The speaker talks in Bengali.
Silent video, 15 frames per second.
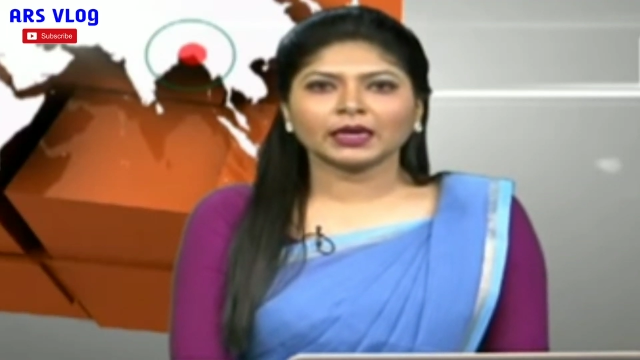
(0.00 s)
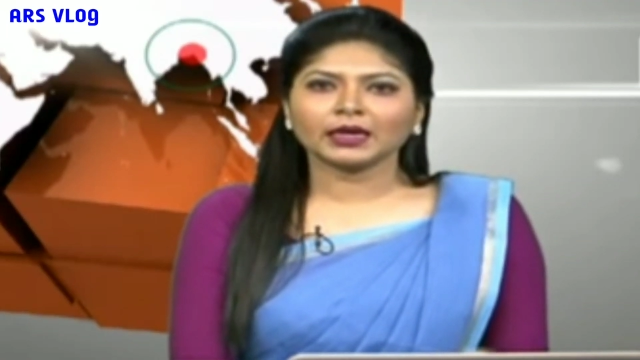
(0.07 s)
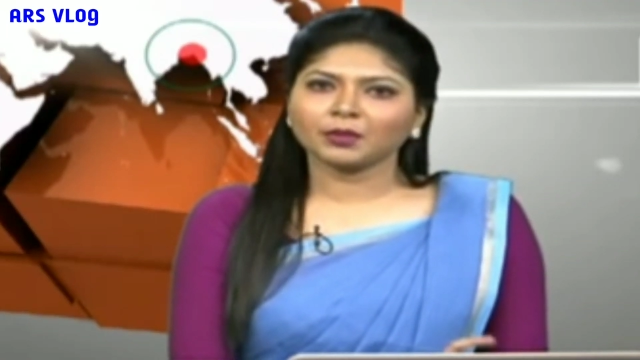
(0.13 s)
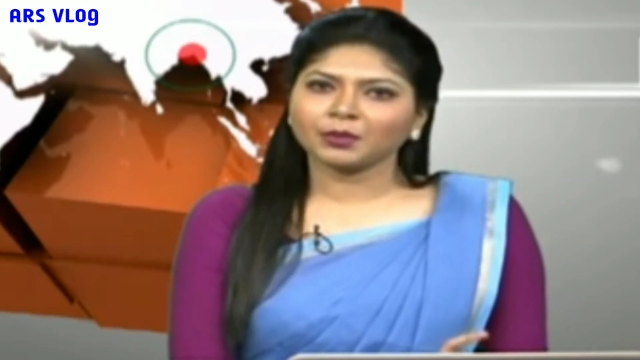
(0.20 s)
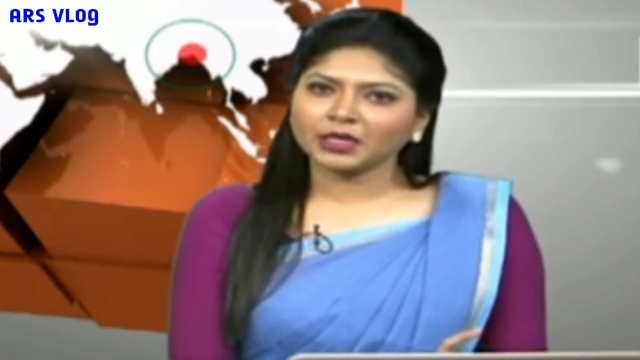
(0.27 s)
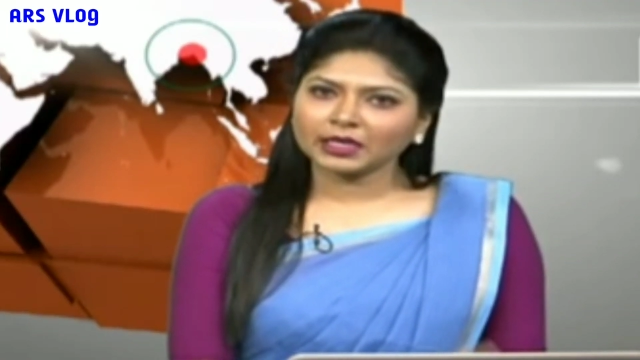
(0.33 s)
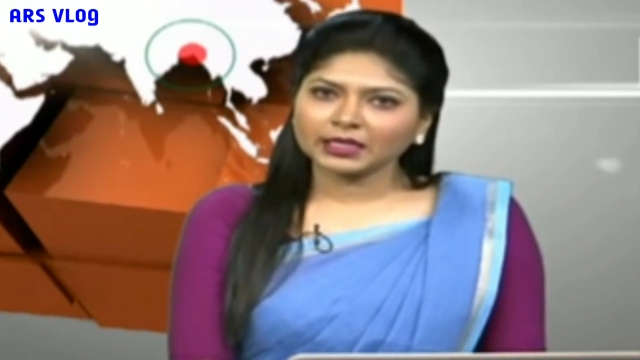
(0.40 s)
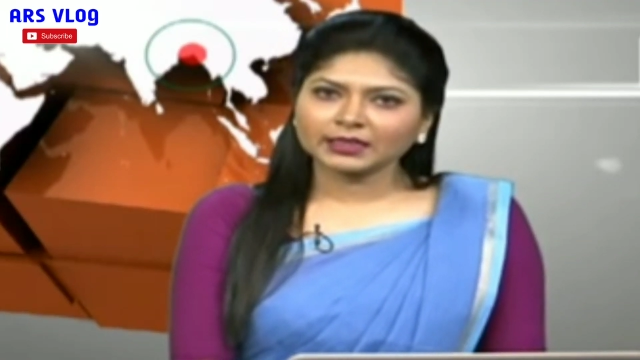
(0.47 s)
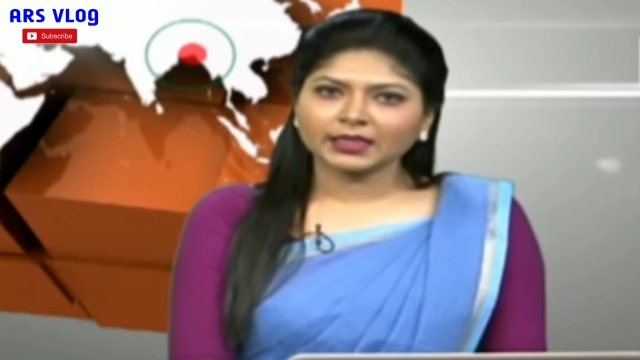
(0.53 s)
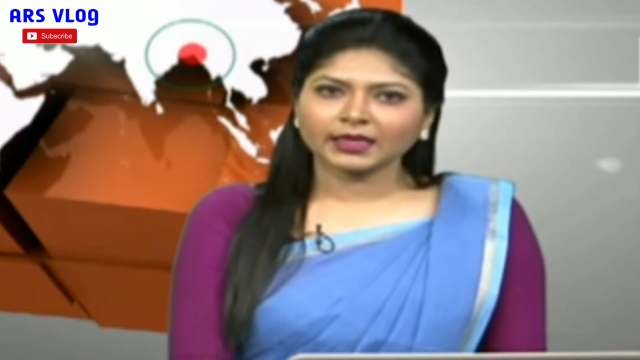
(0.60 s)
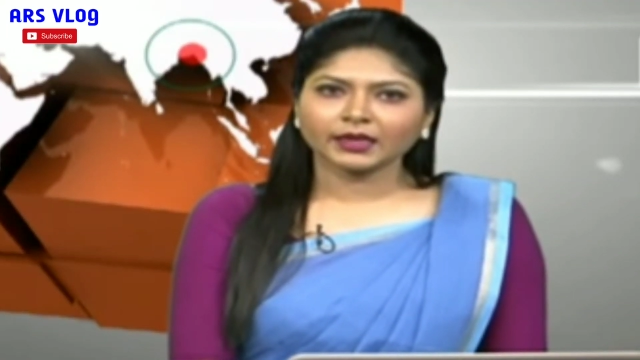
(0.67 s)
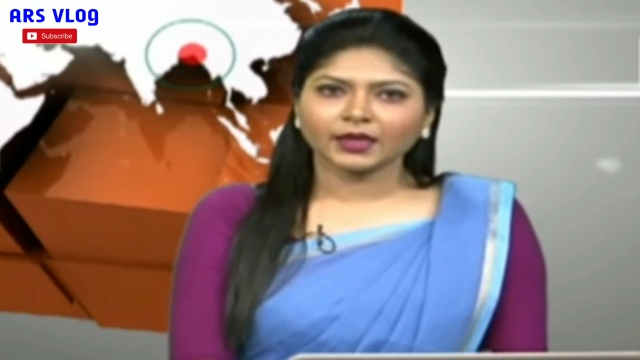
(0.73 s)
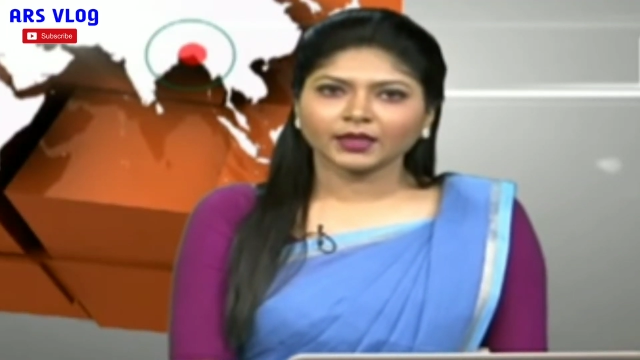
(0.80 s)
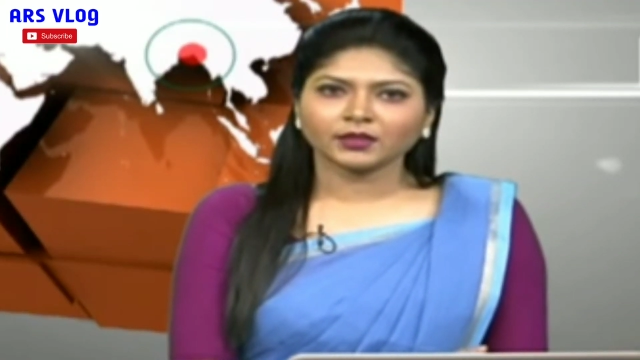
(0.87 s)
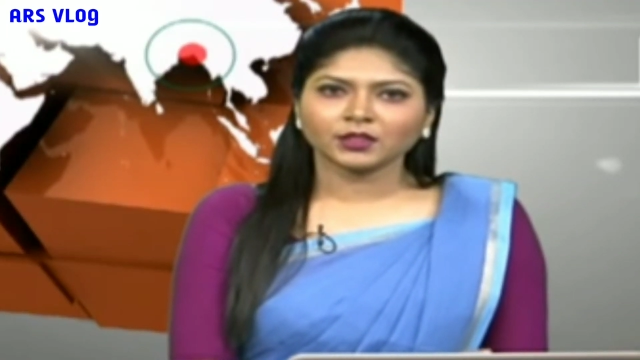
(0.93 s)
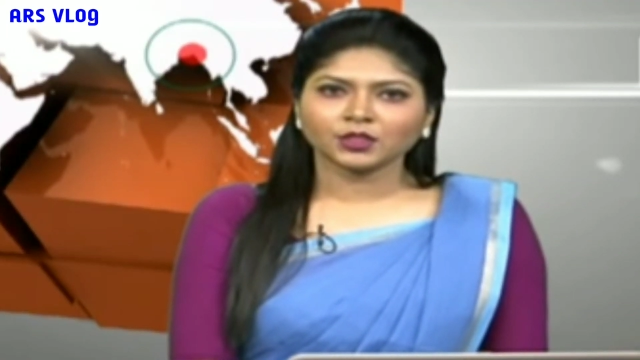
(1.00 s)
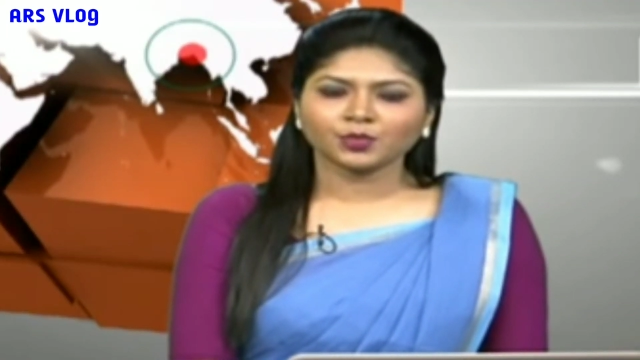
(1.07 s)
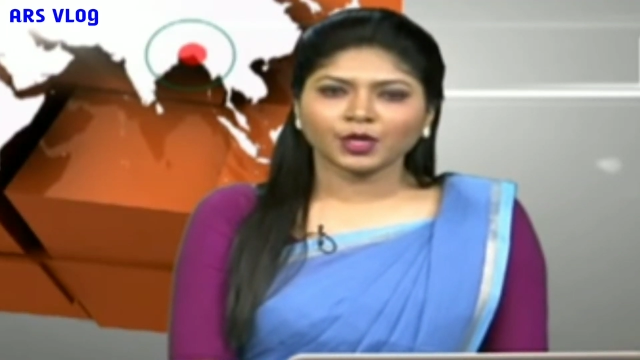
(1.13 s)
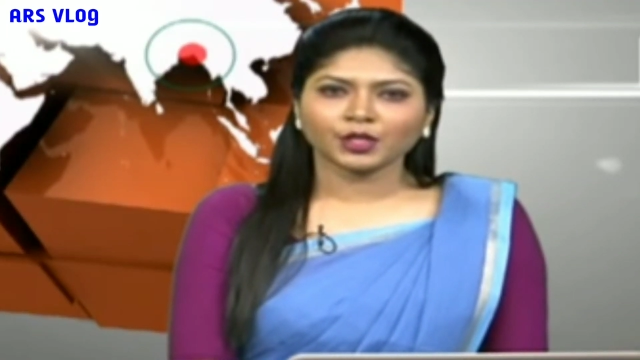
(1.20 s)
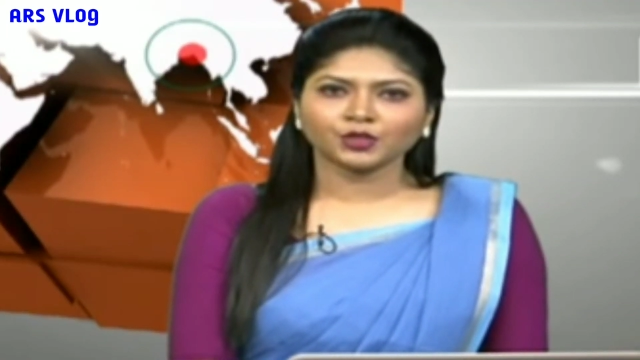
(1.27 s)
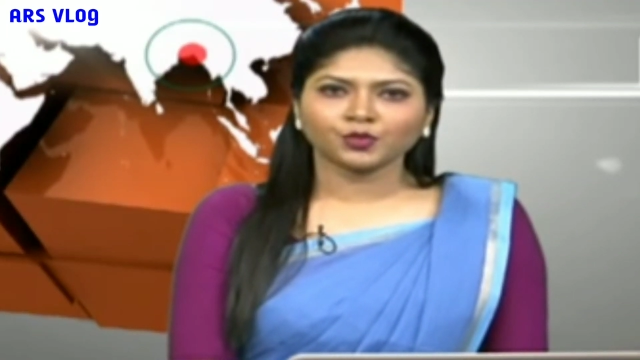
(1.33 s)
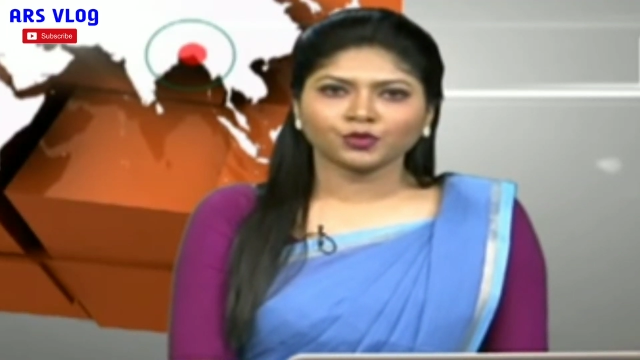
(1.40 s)
আগামীকাল থেকে একত্রিশ
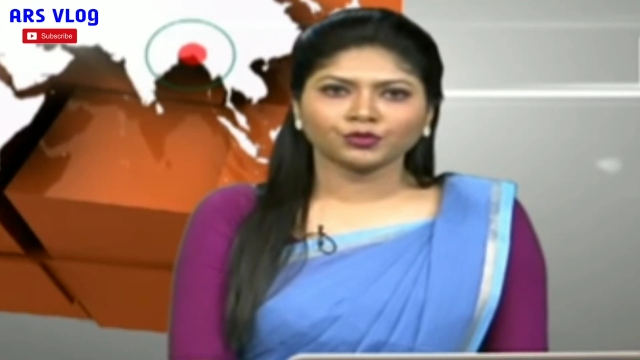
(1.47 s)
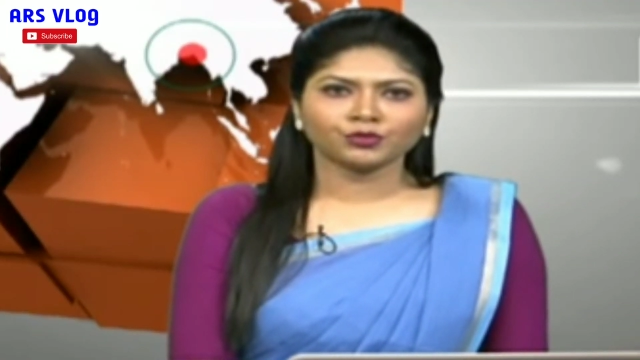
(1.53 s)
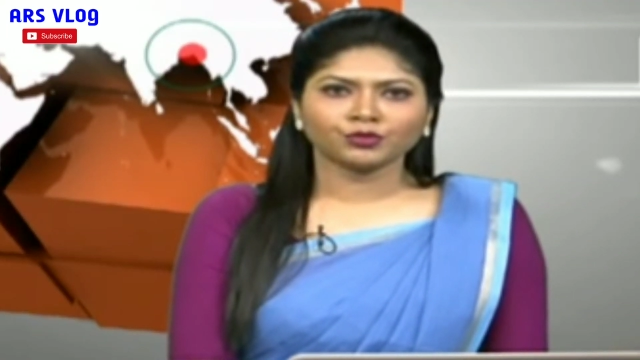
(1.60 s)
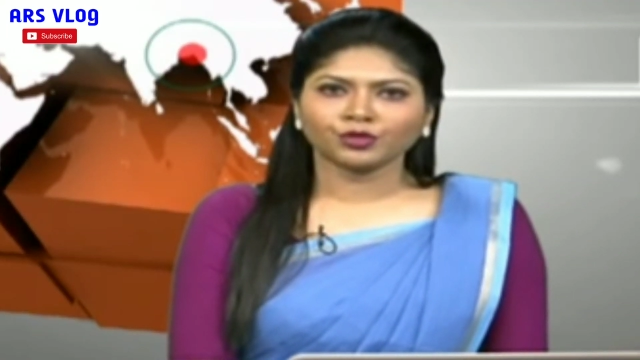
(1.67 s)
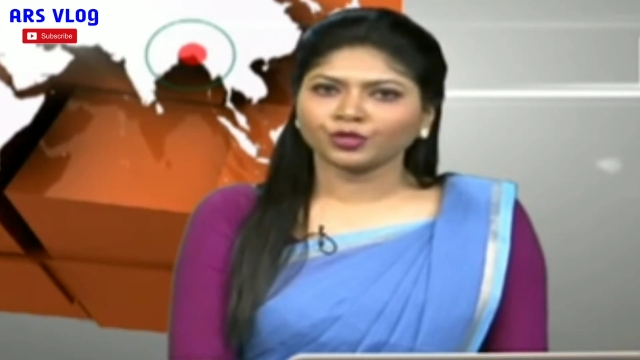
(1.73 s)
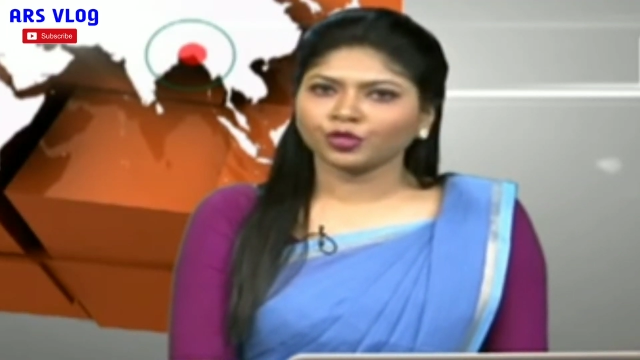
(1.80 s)
মার্চ পর্যন্ত